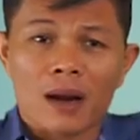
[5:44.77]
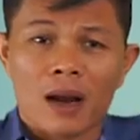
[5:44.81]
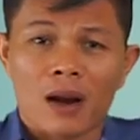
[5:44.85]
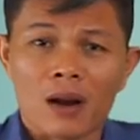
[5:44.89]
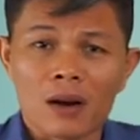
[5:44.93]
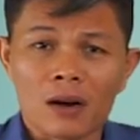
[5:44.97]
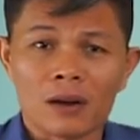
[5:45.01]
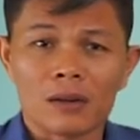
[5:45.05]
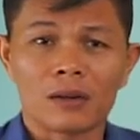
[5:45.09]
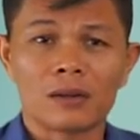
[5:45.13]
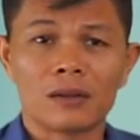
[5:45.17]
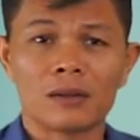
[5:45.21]

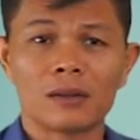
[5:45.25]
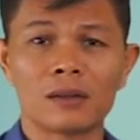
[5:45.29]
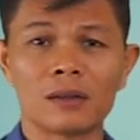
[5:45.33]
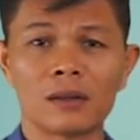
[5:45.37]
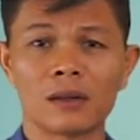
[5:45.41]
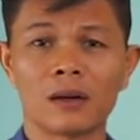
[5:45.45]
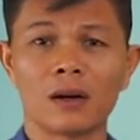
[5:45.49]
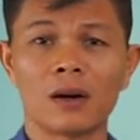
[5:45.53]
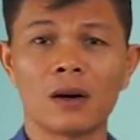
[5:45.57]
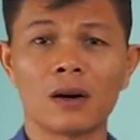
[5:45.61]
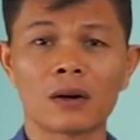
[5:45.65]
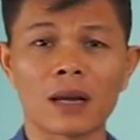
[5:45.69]
nó,
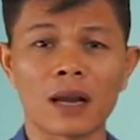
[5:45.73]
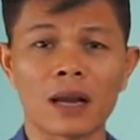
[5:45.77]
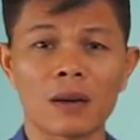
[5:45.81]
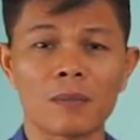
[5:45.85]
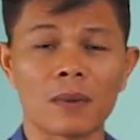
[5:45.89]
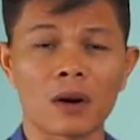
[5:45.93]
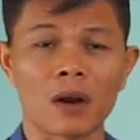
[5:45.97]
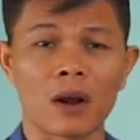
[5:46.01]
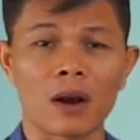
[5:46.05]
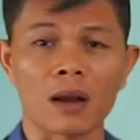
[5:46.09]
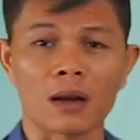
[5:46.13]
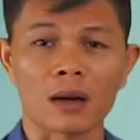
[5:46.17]
ok.
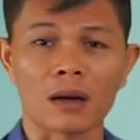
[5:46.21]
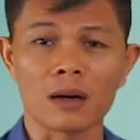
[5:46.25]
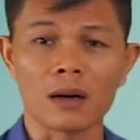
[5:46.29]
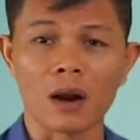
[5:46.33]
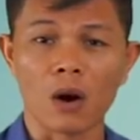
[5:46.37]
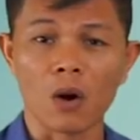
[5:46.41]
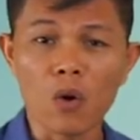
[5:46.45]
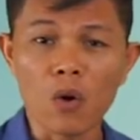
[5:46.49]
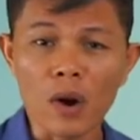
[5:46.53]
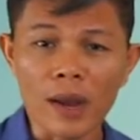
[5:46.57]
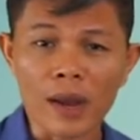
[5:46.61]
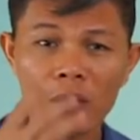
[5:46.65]
Mà nói là cứ
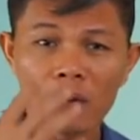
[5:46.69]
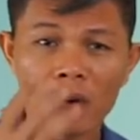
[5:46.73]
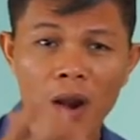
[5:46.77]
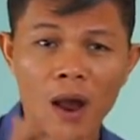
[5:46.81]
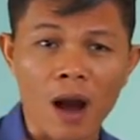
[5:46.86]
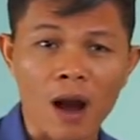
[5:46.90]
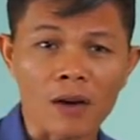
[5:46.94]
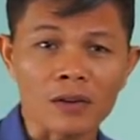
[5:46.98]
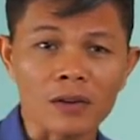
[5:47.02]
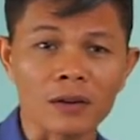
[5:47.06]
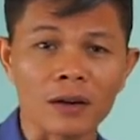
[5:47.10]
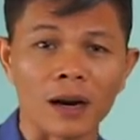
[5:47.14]
đủ yêu
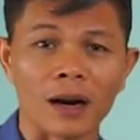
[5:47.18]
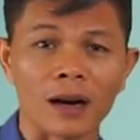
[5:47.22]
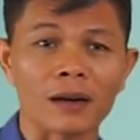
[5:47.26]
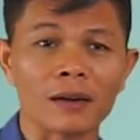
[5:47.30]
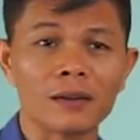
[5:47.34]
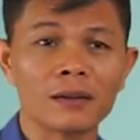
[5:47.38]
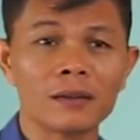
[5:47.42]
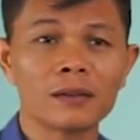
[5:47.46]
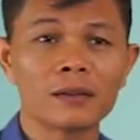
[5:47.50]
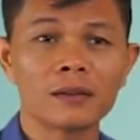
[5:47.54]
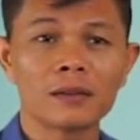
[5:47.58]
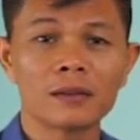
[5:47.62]
nó chưa,
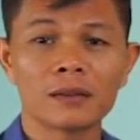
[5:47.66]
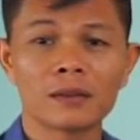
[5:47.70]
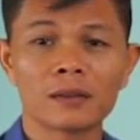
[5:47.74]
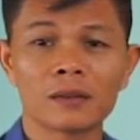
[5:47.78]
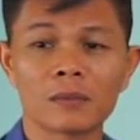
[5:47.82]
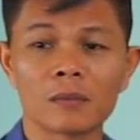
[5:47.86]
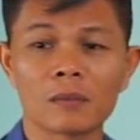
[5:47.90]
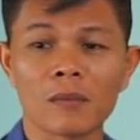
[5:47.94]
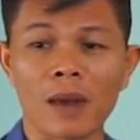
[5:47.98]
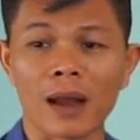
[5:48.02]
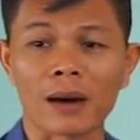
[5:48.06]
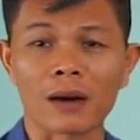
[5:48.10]

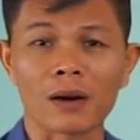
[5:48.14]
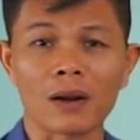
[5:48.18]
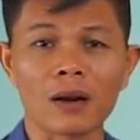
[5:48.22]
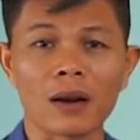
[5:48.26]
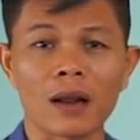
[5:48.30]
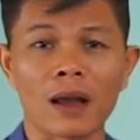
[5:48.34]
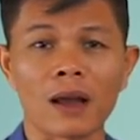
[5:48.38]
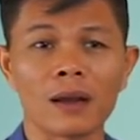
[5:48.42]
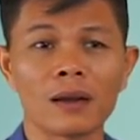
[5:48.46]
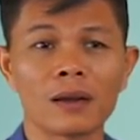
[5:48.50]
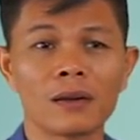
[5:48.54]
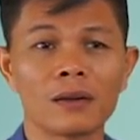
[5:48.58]
bạn nói
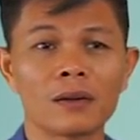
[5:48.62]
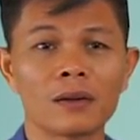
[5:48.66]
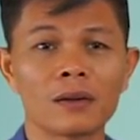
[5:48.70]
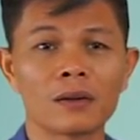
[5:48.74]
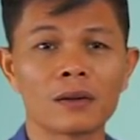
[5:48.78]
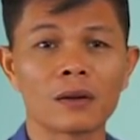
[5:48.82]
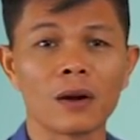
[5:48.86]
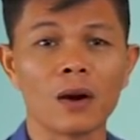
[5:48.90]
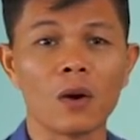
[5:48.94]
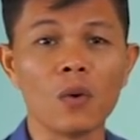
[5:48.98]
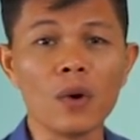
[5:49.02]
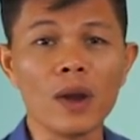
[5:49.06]
là
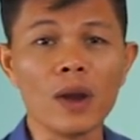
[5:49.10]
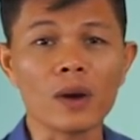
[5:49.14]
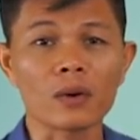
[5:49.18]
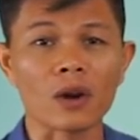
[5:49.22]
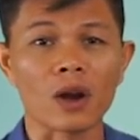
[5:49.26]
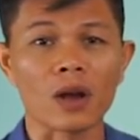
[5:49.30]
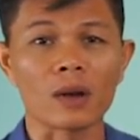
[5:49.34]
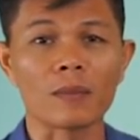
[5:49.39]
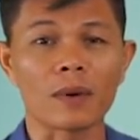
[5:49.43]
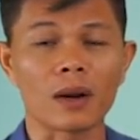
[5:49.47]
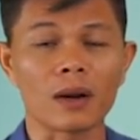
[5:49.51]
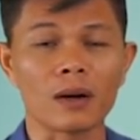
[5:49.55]
đủ yêu
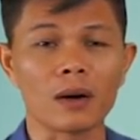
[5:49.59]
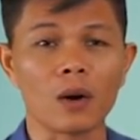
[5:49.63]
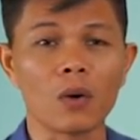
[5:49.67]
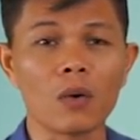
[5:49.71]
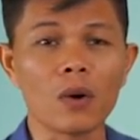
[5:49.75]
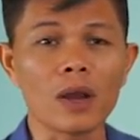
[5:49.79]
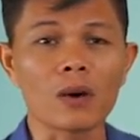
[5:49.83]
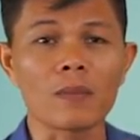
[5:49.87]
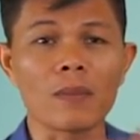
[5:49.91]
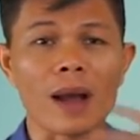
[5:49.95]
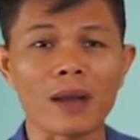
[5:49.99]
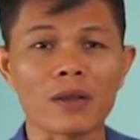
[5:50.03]
rồi. Mà nói đủ
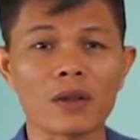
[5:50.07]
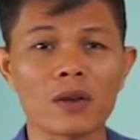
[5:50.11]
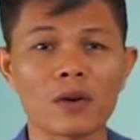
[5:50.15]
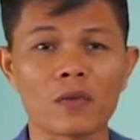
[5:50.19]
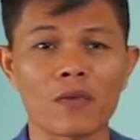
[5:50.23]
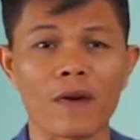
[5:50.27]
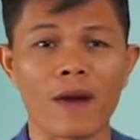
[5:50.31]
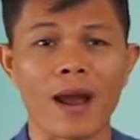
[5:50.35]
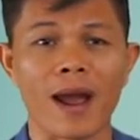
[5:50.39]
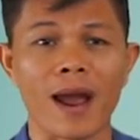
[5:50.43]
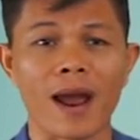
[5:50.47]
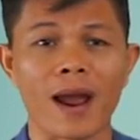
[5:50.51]
yêu bao nhiêu
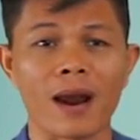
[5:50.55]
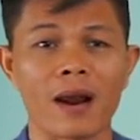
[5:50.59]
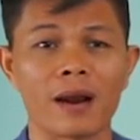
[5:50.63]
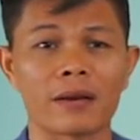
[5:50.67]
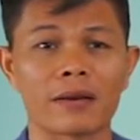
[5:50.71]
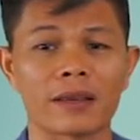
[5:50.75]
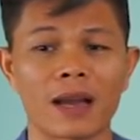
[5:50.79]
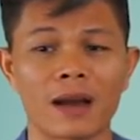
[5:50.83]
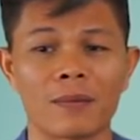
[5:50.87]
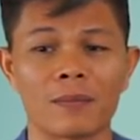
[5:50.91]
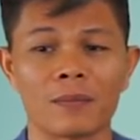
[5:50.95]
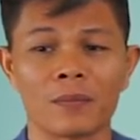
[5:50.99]

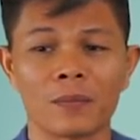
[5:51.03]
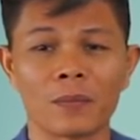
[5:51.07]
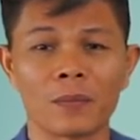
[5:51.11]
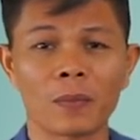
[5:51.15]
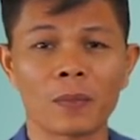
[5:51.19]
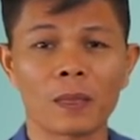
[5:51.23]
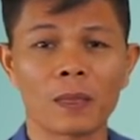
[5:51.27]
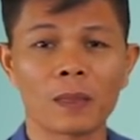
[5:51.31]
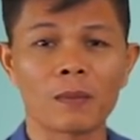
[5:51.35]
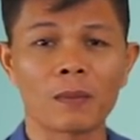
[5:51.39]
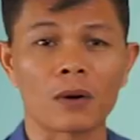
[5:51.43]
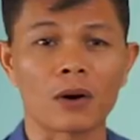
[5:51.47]
phần trăm,
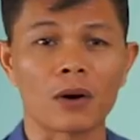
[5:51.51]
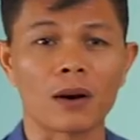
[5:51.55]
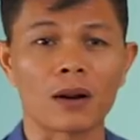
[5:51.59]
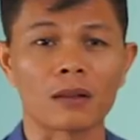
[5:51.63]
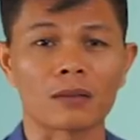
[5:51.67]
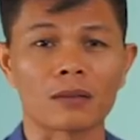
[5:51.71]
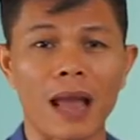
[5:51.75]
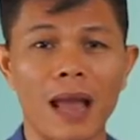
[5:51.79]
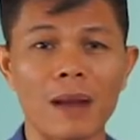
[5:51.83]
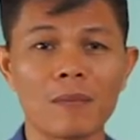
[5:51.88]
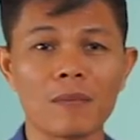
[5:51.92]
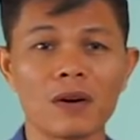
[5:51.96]
mà nói là
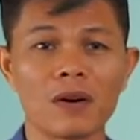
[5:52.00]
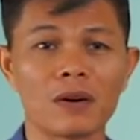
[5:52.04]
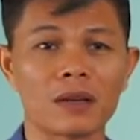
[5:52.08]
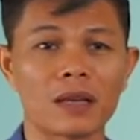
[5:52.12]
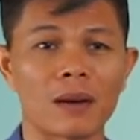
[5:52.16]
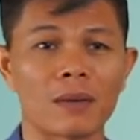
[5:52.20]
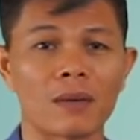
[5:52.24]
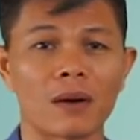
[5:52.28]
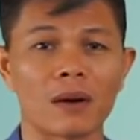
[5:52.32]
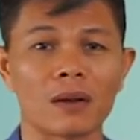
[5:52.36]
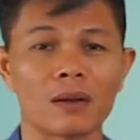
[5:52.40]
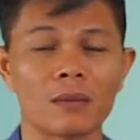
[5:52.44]

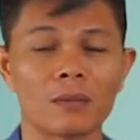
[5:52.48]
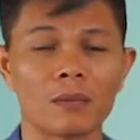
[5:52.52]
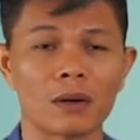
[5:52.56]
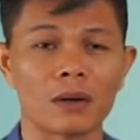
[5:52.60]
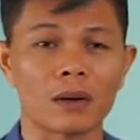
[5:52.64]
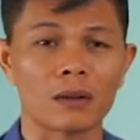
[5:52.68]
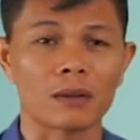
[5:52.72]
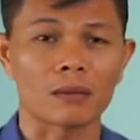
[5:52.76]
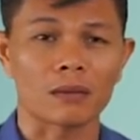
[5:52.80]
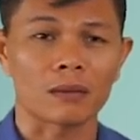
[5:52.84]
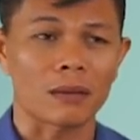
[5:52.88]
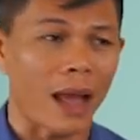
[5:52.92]
80% rồi. Mình
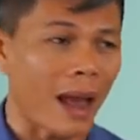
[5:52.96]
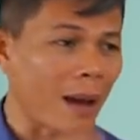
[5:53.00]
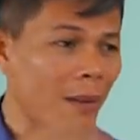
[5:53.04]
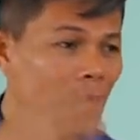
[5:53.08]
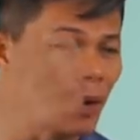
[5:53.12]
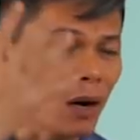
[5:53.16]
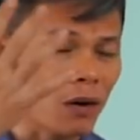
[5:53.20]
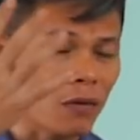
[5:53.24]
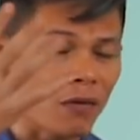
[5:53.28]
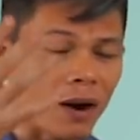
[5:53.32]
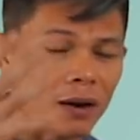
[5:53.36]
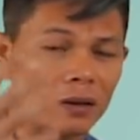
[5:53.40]
nói
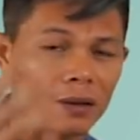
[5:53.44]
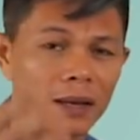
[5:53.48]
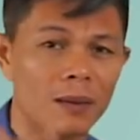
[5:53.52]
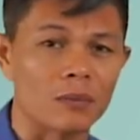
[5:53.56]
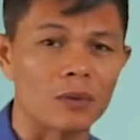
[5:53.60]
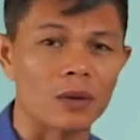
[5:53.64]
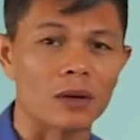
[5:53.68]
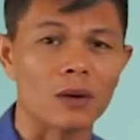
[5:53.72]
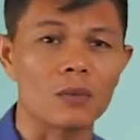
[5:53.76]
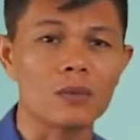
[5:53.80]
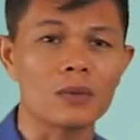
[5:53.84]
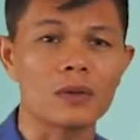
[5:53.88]
80%
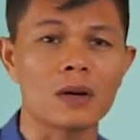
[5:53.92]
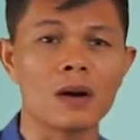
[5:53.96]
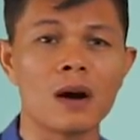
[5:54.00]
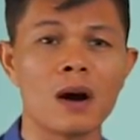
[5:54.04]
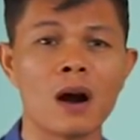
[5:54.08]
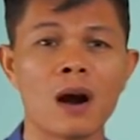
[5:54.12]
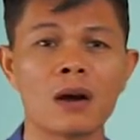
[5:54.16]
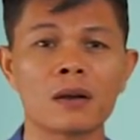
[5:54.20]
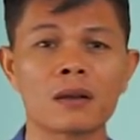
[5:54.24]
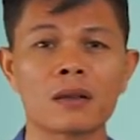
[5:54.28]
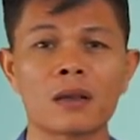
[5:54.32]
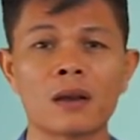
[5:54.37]
thì cũng
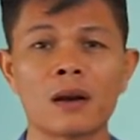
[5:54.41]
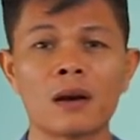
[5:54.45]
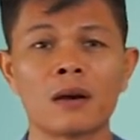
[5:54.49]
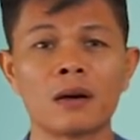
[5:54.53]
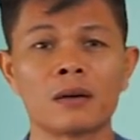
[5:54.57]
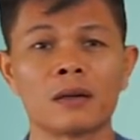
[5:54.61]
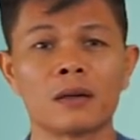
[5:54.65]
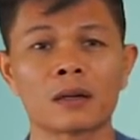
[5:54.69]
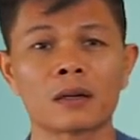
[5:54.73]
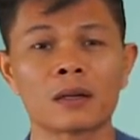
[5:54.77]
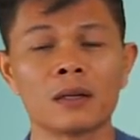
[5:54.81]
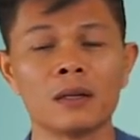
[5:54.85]
chưa
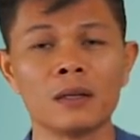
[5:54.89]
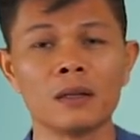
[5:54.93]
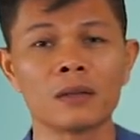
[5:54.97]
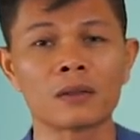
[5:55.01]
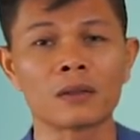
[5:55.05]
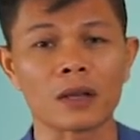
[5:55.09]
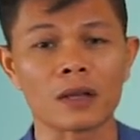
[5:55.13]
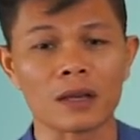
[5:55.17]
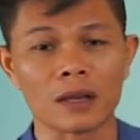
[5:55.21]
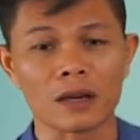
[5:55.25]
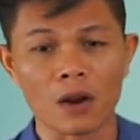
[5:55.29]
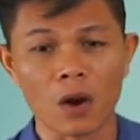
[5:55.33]
được,
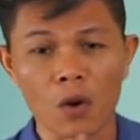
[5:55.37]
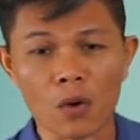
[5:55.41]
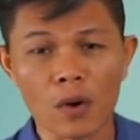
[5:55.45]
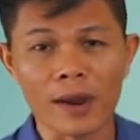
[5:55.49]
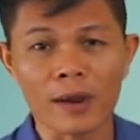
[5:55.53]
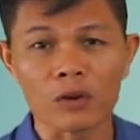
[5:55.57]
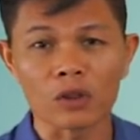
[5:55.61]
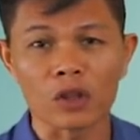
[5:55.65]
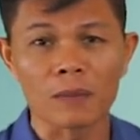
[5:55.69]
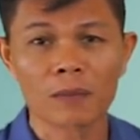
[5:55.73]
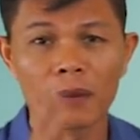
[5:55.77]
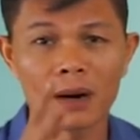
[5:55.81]
tại vì đủ
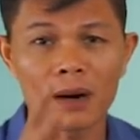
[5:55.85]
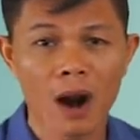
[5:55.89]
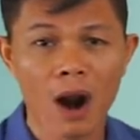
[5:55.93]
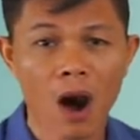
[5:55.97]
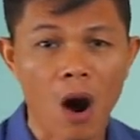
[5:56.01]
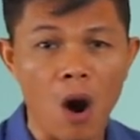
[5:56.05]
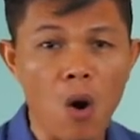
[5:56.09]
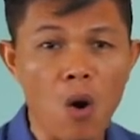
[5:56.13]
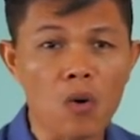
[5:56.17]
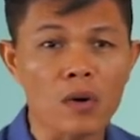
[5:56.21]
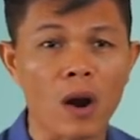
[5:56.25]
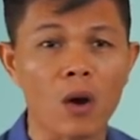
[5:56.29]
yêu thì mới
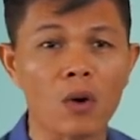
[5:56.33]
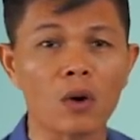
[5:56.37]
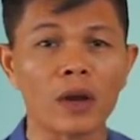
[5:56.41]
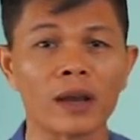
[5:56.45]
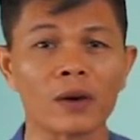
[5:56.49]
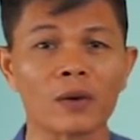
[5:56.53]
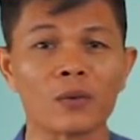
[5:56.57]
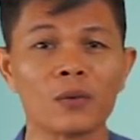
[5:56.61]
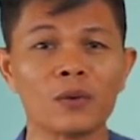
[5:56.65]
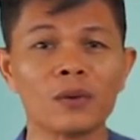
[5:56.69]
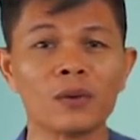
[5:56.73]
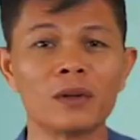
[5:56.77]
đủ
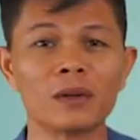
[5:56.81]
liều.